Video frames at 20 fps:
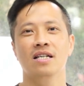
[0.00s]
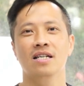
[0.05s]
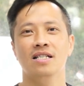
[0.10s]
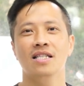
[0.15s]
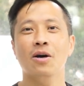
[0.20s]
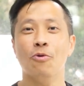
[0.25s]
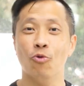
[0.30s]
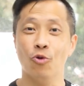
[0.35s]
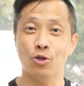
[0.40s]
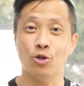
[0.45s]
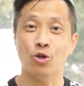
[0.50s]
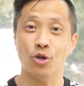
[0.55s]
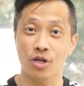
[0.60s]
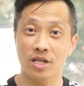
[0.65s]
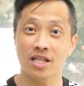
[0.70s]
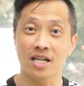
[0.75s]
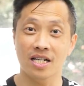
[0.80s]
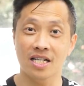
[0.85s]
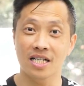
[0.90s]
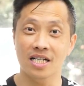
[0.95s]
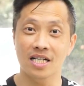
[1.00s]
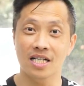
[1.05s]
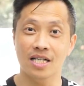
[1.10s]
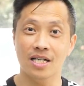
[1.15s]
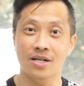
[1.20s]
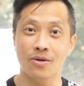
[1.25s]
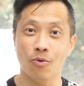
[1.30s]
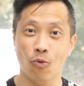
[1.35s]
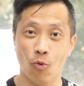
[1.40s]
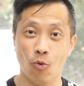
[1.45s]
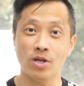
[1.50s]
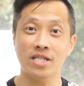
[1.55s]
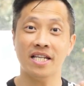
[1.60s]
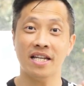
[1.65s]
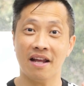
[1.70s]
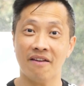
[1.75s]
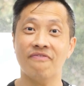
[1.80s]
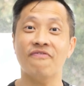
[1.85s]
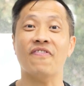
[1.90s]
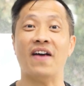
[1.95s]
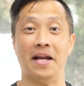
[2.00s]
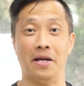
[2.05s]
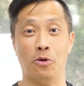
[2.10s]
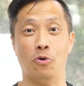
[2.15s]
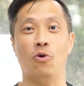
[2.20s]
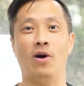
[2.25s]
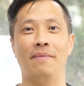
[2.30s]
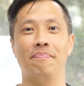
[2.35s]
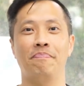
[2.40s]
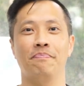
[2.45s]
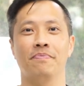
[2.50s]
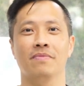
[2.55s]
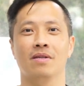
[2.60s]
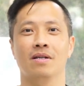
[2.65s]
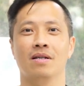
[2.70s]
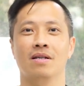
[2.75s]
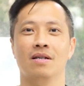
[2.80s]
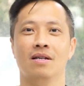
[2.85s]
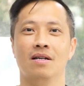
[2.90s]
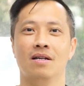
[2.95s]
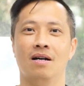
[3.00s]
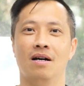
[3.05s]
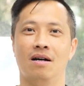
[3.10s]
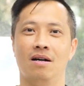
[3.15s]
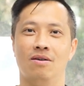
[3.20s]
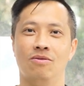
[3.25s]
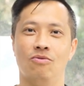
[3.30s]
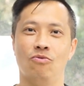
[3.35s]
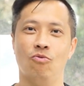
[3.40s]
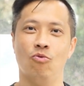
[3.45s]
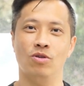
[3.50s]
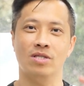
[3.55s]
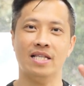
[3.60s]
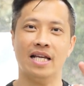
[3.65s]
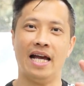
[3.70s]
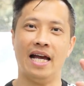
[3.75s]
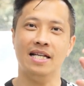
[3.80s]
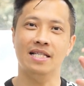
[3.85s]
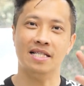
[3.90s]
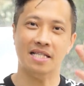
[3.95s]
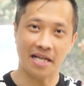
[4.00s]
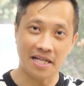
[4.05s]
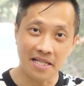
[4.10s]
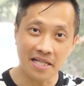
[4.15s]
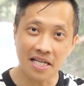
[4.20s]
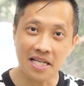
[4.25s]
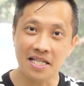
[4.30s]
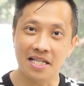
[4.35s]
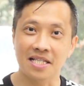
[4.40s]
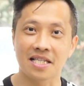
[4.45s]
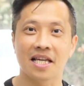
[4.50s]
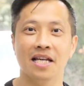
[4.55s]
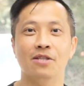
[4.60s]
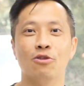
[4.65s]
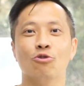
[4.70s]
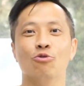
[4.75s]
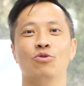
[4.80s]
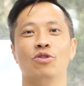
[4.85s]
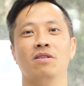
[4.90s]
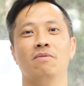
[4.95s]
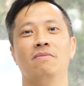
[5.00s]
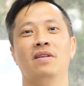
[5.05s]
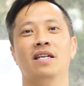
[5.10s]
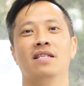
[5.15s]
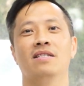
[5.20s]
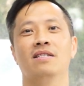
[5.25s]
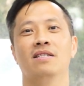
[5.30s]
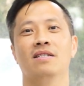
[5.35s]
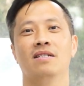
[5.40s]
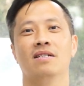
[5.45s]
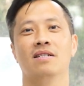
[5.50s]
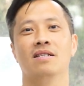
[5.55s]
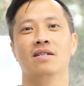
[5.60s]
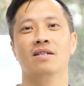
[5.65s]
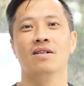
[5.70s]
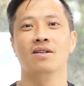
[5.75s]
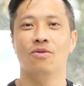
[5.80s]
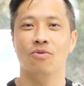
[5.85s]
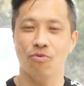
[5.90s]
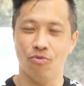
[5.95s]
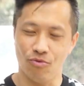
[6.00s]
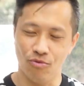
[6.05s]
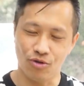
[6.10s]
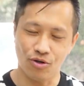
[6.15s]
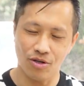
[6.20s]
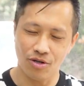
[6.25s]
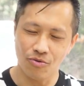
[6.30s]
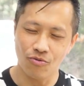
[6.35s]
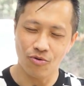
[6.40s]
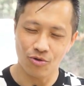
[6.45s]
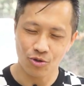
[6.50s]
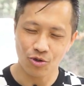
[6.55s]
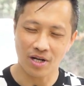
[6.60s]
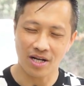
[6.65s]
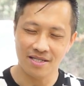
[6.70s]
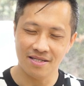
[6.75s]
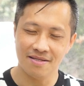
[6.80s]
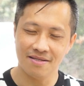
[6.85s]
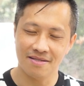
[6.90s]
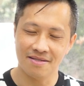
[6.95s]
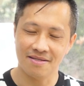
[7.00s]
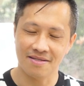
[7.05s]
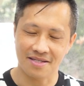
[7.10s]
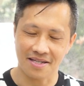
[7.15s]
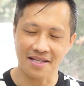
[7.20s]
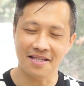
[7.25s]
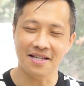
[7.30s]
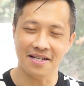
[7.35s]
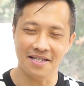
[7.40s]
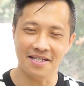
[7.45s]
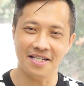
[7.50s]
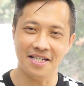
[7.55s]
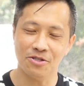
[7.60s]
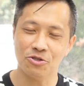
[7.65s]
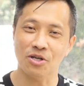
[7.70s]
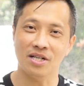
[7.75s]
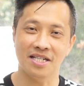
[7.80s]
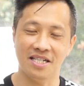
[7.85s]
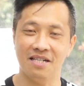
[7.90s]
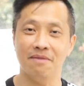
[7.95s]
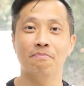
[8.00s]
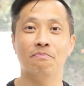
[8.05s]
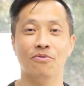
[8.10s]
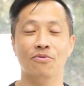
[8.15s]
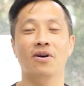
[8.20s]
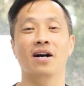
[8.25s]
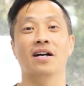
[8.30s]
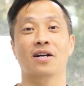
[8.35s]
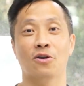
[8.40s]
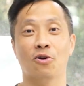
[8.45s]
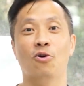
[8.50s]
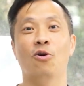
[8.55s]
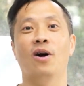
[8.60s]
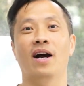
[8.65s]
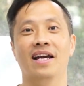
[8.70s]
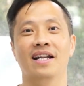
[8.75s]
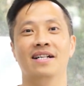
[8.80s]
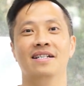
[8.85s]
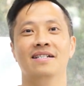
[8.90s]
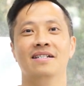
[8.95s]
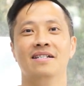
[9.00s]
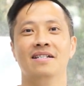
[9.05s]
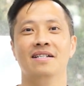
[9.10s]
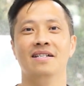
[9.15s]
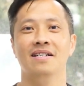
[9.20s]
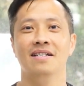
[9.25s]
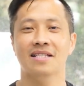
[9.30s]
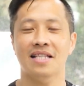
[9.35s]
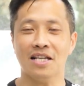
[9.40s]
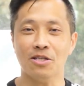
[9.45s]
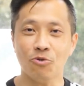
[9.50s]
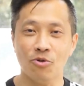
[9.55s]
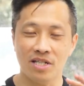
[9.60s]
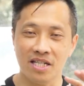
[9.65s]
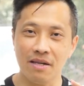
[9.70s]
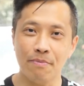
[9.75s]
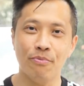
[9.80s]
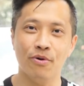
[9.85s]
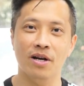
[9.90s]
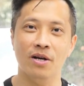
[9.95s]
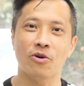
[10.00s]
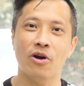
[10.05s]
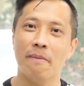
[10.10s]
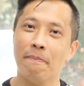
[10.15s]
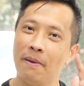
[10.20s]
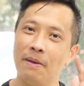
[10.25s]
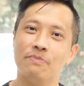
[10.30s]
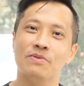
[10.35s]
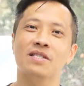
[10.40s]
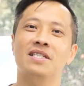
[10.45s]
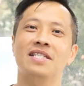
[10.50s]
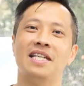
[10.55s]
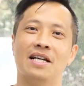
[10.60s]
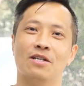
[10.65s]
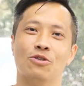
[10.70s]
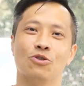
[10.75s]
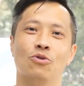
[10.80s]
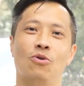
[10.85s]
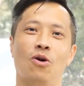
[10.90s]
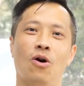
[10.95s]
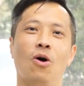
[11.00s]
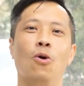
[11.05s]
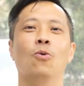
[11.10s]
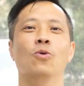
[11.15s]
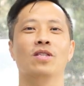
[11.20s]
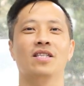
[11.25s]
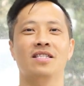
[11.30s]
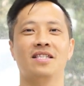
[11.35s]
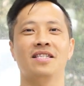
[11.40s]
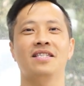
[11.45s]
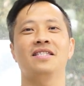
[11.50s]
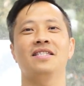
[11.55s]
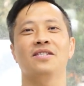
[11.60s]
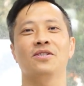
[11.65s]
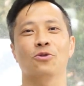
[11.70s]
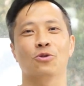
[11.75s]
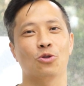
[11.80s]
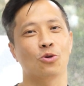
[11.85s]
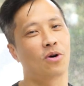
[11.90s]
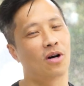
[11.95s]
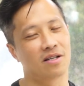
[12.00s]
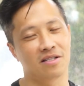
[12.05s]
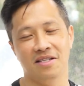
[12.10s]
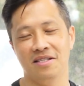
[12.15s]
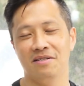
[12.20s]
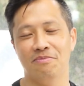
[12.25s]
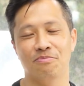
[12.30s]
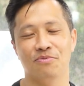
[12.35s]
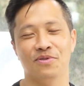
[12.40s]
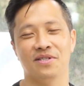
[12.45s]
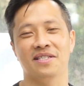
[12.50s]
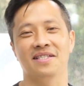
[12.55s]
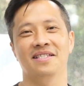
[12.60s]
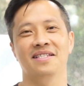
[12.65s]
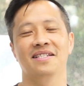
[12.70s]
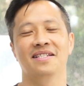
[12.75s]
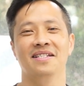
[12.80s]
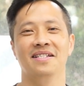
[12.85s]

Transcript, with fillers: 那我觉得我现在反观，啊，我在整体的程度里面，我觉得我算真的已经算进步很快了。但是我进步很快，并不是讲说哦，我的资质有多好，其实不是。